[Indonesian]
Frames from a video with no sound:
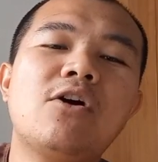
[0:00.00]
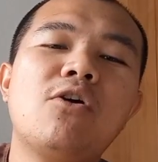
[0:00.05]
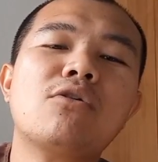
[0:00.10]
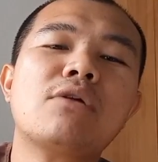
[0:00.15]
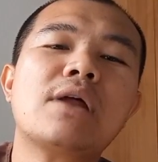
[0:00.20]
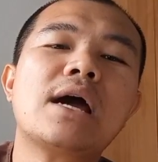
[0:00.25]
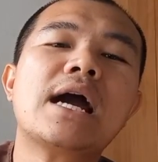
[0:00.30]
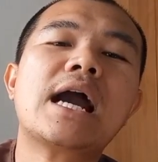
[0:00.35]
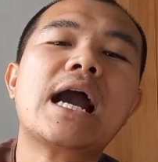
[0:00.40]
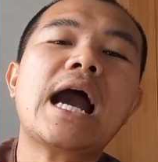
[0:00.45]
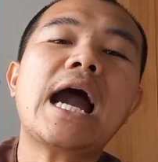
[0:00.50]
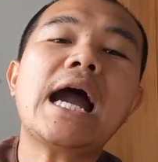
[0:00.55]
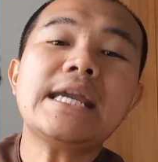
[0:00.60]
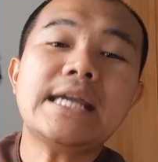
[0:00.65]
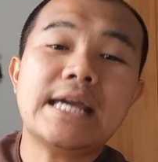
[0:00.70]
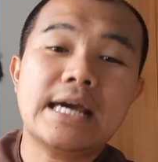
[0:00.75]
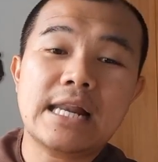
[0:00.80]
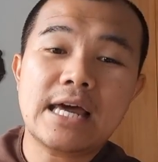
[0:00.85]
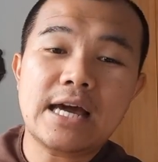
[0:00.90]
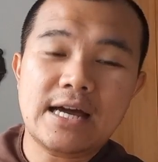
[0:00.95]
Orang
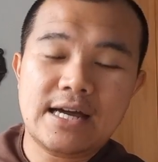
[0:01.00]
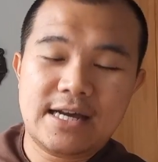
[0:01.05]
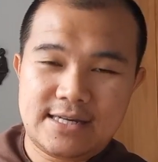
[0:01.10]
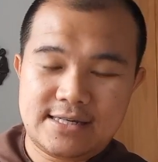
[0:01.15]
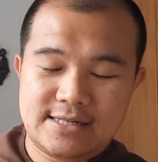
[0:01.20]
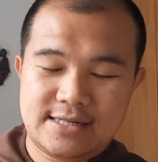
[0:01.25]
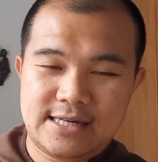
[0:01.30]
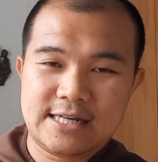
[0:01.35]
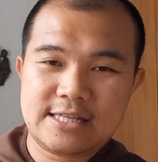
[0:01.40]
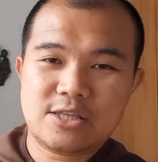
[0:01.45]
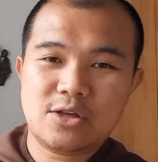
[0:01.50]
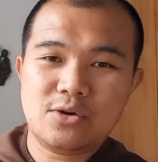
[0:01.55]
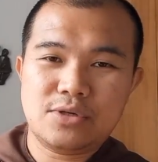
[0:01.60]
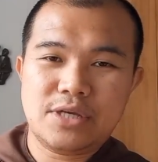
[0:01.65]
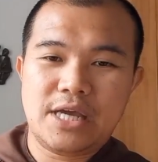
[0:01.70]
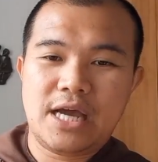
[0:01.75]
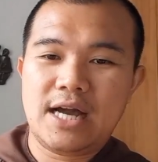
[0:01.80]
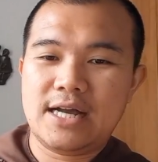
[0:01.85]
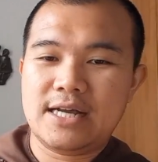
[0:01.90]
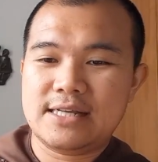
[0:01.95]
kaya lah atau
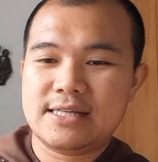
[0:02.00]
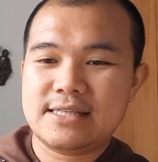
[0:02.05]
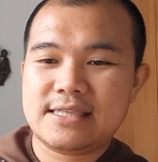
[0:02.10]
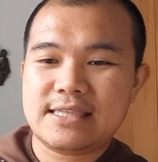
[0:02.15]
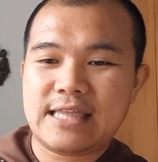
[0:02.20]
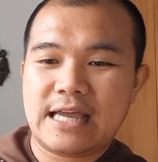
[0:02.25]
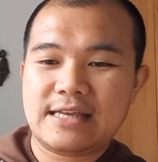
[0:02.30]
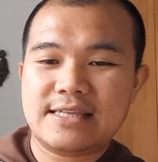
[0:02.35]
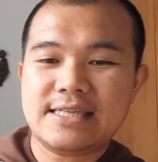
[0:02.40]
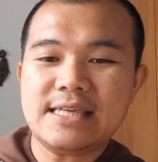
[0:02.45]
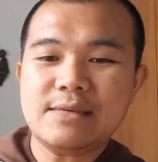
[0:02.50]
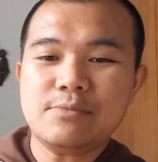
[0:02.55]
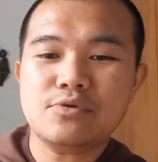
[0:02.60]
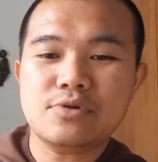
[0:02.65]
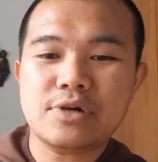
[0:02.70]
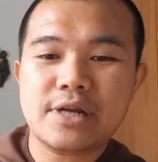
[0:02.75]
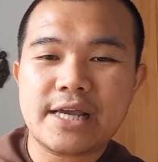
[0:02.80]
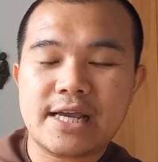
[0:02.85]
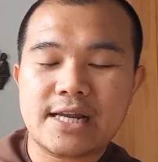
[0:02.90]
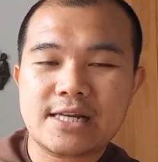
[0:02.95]
yang tak
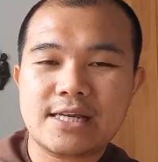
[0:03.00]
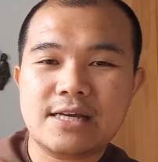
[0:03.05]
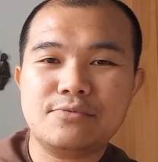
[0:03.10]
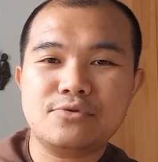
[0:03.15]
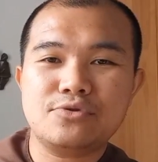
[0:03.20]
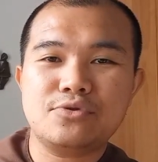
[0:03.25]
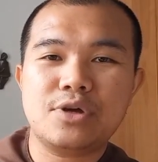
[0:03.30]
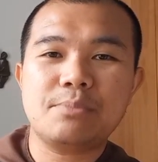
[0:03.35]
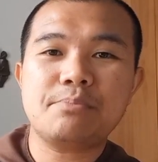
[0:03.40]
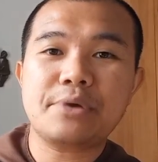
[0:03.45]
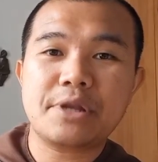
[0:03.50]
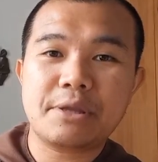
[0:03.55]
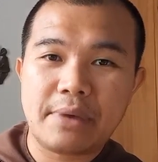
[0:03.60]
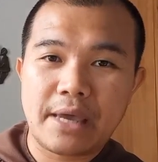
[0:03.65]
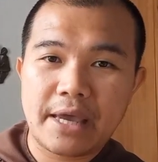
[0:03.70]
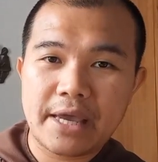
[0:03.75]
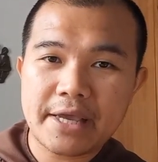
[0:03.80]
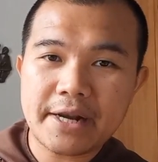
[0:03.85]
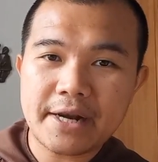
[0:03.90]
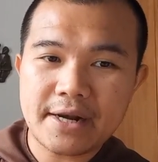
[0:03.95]
sibuk dengan kebutuhan
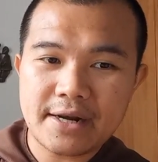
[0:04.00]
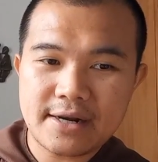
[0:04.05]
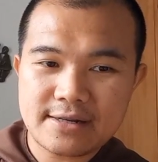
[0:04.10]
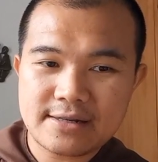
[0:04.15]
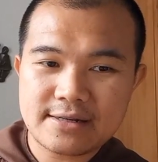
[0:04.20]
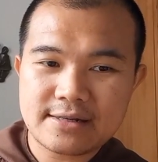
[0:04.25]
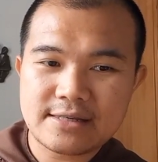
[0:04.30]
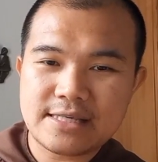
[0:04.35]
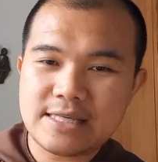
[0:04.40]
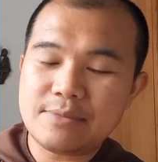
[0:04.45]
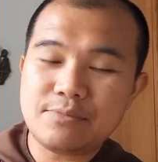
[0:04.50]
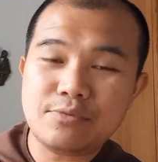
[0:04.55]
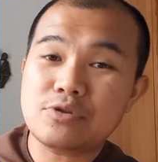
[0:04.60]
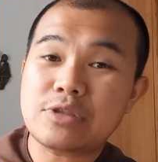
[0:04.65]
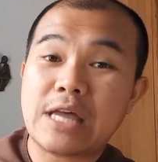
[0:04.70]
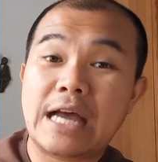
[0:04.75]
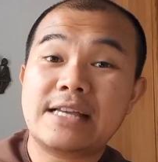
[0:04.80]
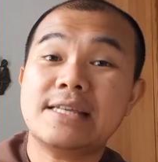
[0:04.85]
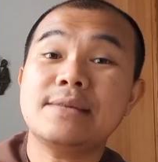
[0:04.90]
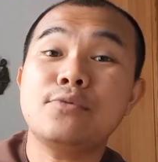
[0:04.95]
primer, sibuk
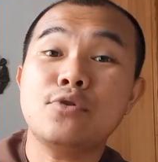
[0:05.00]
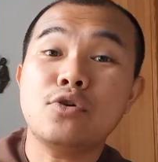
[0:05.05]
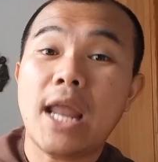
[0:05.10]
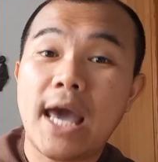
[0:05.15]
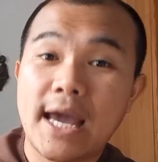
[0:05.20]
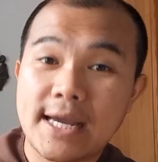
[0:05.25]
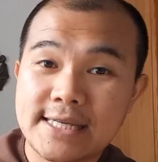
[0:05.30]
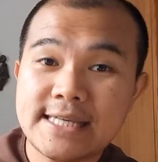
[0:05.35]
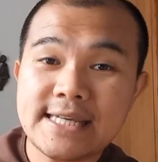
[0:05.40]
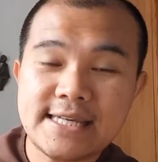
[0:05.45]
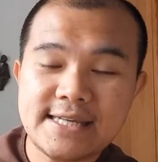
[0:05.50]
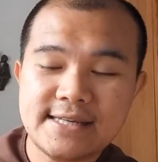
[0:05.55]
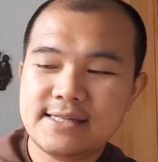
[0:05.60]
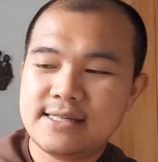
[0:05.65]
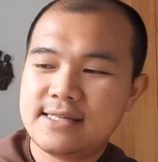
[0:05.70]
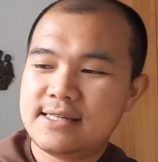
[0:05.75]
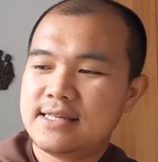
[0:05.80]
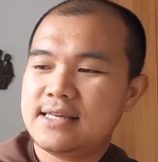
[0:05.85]
tak sibuk lagi,